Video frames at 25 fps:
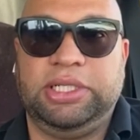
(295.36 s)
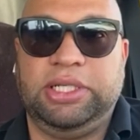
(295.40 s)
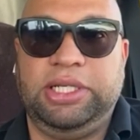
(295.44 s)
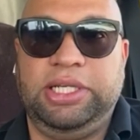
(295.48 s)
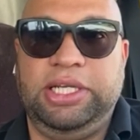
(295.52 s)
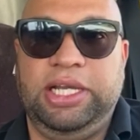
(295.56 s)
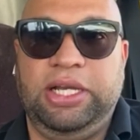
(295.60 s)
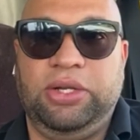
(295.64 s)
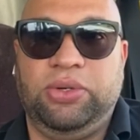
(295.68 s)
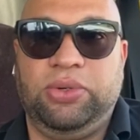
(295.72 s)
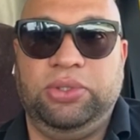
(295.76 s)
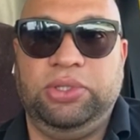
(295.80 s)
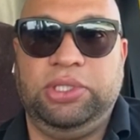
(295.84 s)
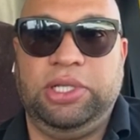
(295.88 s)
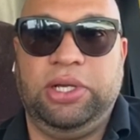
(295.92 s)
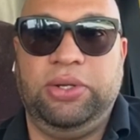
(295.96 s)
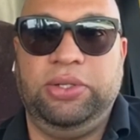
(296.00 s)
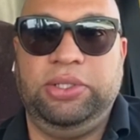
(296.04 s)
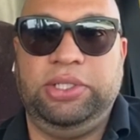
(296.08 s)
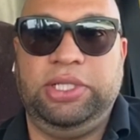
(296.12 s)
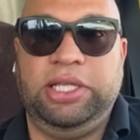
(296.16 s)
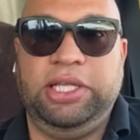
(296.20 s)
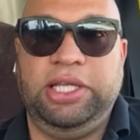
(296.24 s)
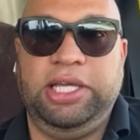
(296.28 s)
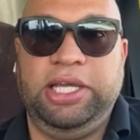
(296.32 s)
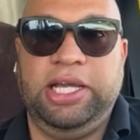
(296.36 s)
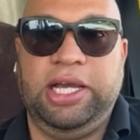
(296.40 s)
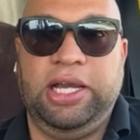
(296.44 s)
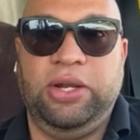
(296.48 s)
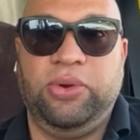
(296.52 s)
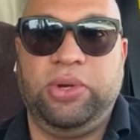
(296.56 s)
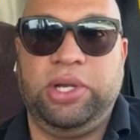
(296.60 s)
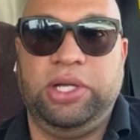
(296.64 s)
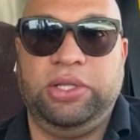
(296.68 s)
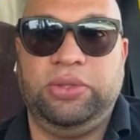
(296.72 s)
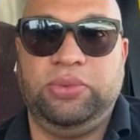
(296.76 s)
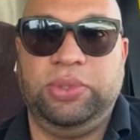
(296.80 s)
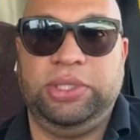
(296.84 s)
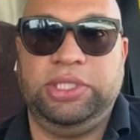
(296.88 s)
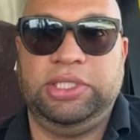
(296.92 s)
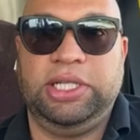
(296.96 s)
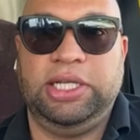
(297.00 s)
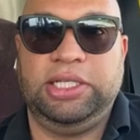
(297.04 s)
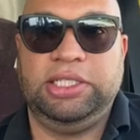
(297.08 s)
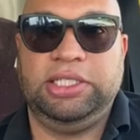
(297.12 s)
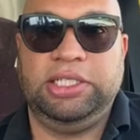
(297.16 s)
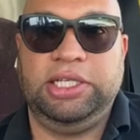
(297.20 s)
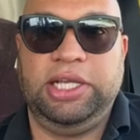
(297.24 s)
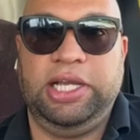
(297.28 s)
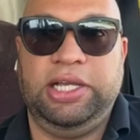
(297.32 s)
y el contador te diga lo que tú
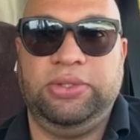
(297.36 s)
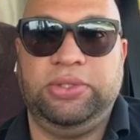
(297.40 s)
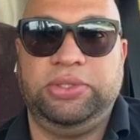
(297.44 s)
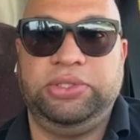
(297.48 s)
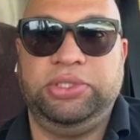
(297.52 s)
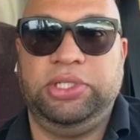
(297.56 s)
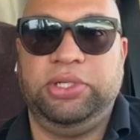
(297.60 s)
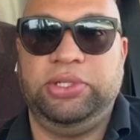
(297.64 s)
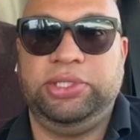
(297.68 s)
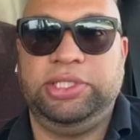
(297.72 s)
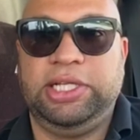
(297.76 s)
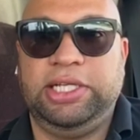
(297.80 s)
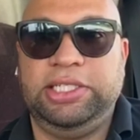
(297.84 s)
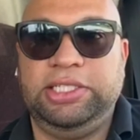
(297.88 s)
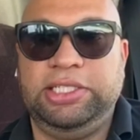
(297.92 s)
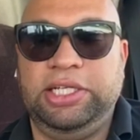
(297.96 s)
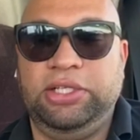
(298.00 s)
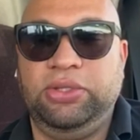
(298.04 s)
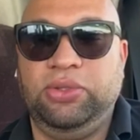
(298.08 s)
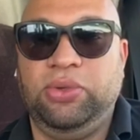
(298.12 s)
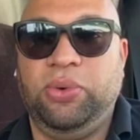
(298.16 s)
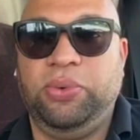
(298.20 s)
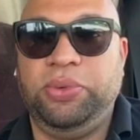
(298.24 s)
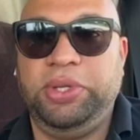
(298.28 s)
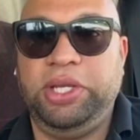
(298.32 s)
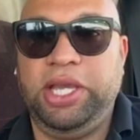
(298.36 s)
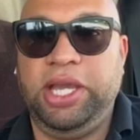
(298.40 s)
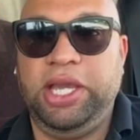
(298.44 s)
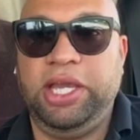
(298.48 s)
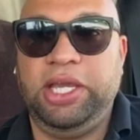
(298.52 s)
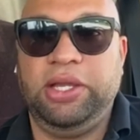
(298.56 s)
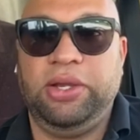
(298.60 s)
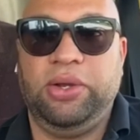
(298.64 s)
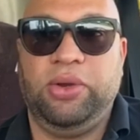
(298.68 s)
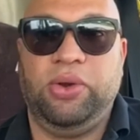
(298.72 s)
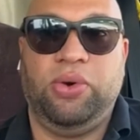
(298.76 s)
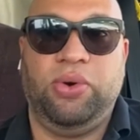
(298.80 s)
estás haciendo, si lo estás haciendo bien